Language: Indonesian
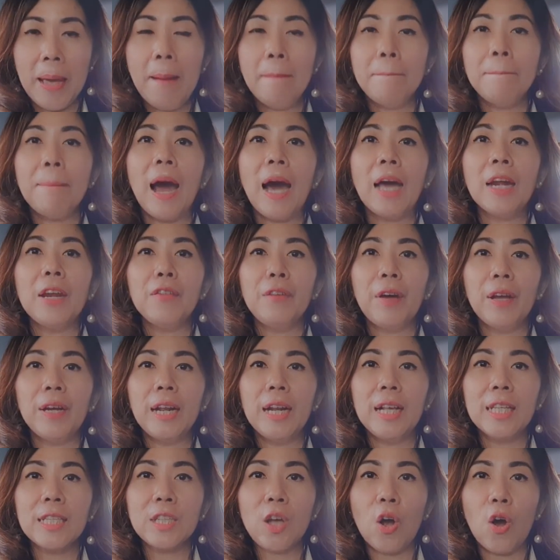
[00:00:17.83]
Pak Arif
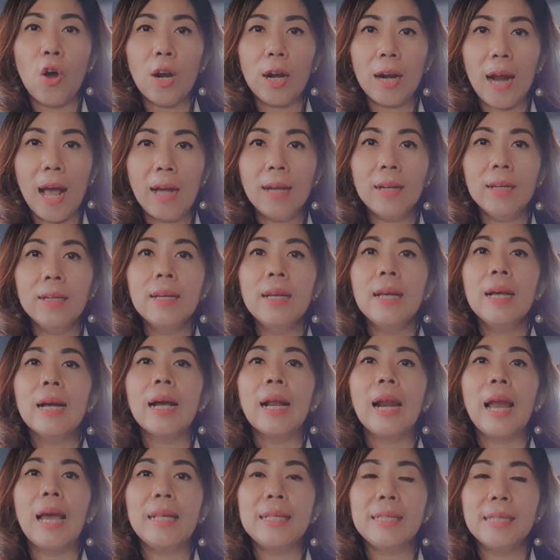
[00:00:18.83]
adalah seorang
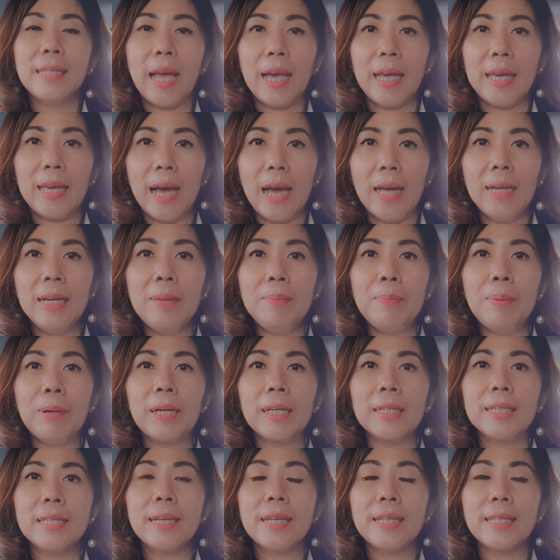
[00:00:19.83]
klien saya di
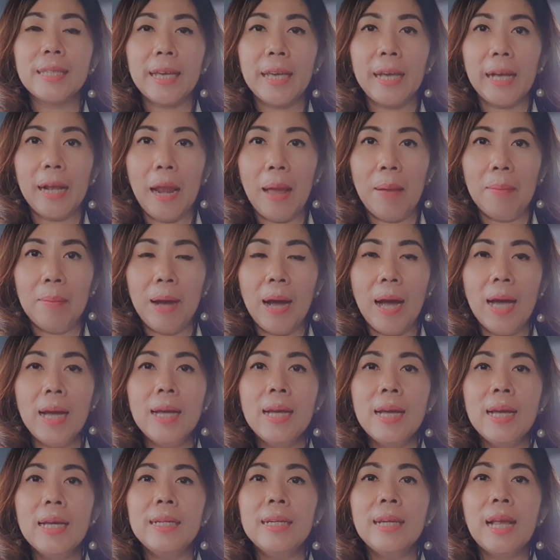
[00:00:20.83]
pekerjaan saya yang lama
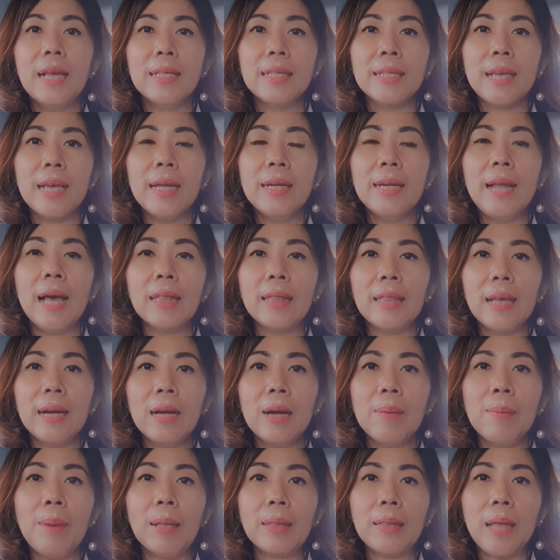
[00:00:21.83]
dan saya datang
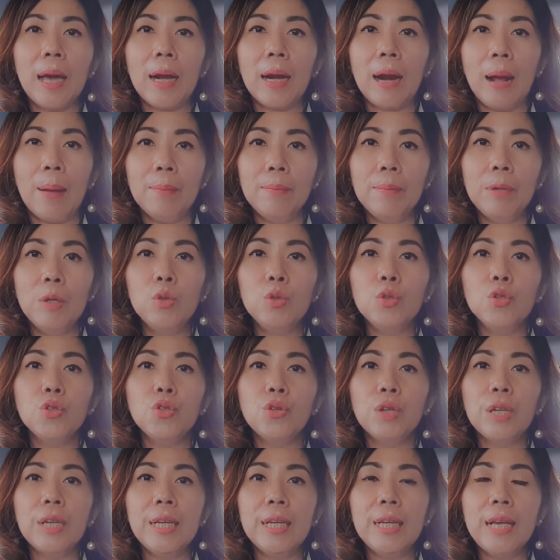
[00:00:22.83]
ke Mataram
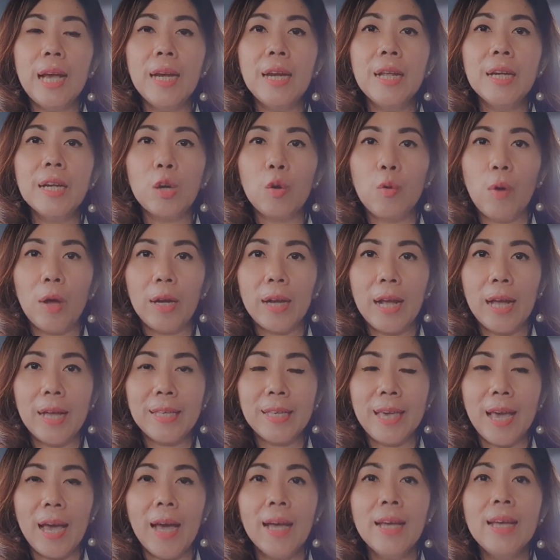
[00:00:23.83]
mengunjungi dia dan
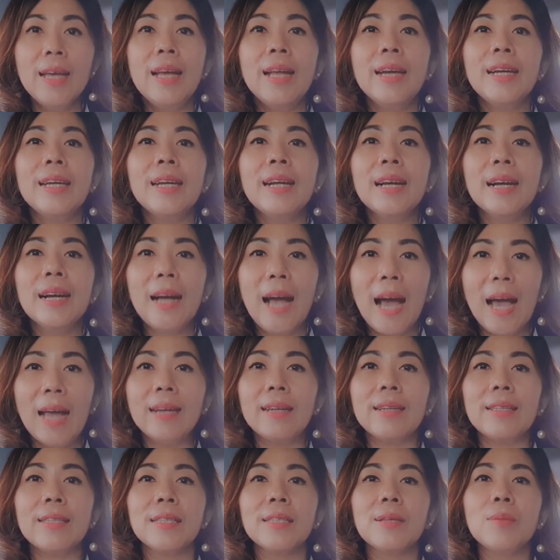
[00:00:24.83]
keluarganya
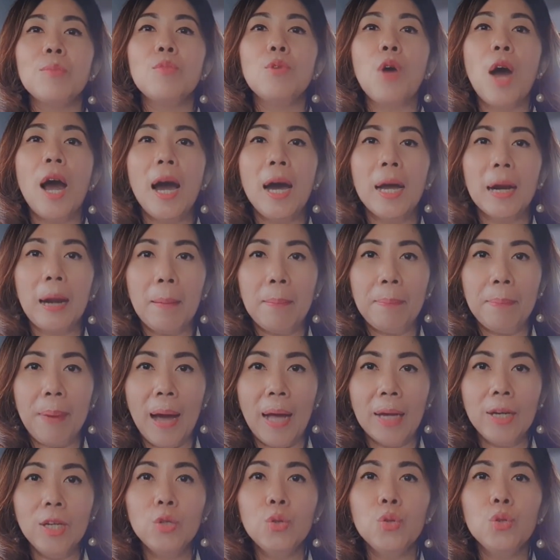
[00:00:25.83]
dengan sebuah
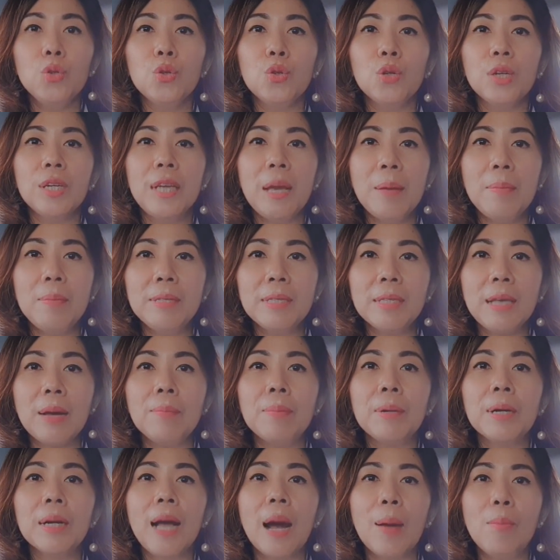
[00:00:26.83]
harapan untuk dia bisa
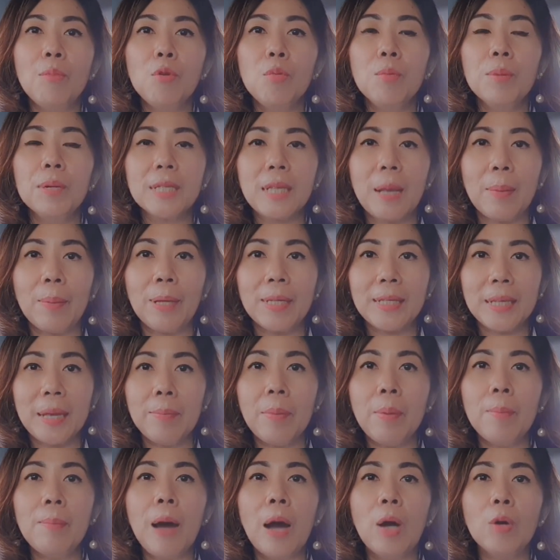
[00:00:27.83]
bergabung bersama saya
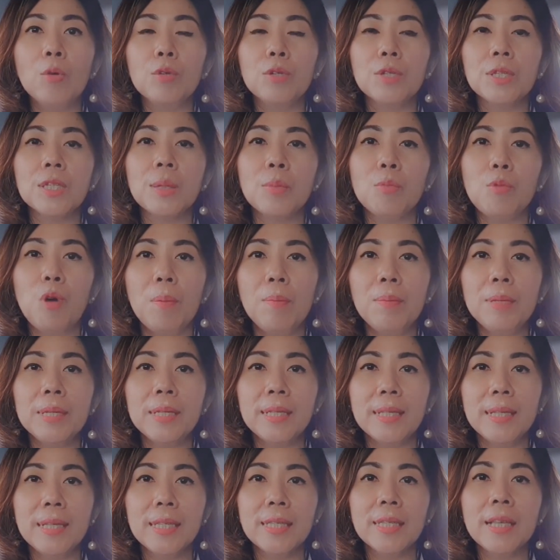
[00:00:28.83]
membangun sebuah
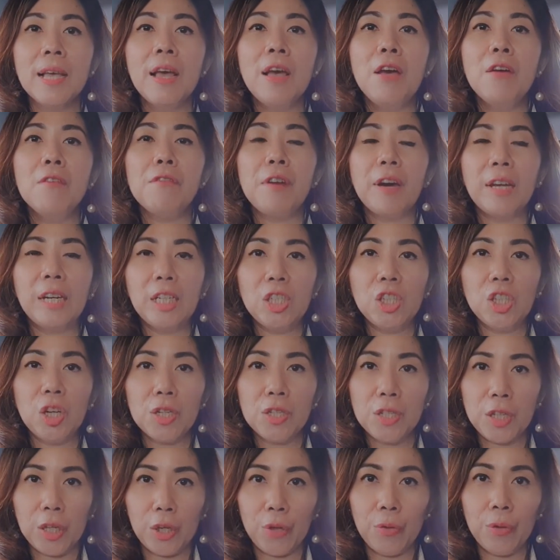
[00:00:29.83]
bisnis financial
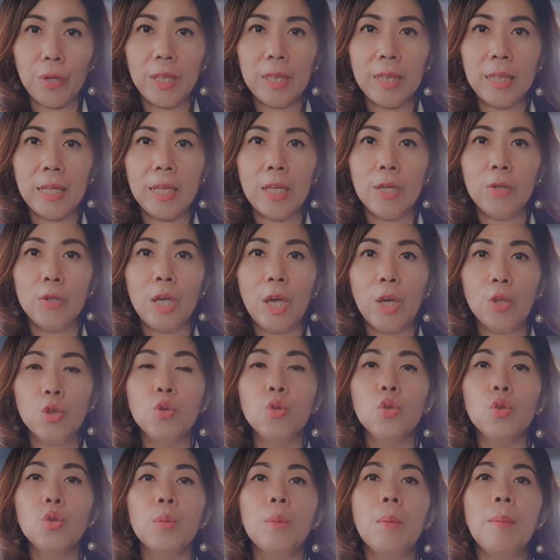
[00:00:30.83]
security
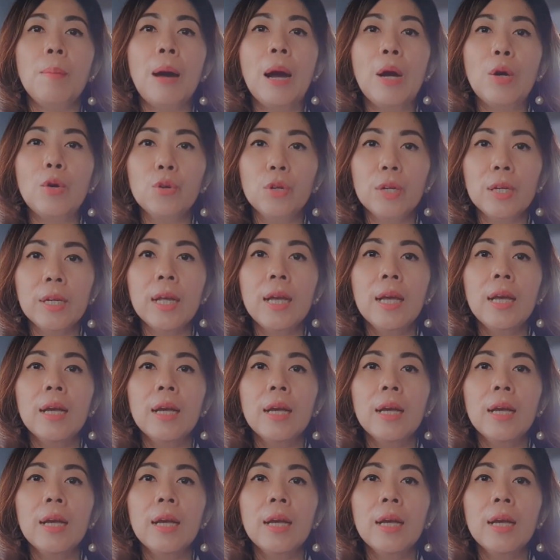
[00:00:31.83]
yaitu untuk membangun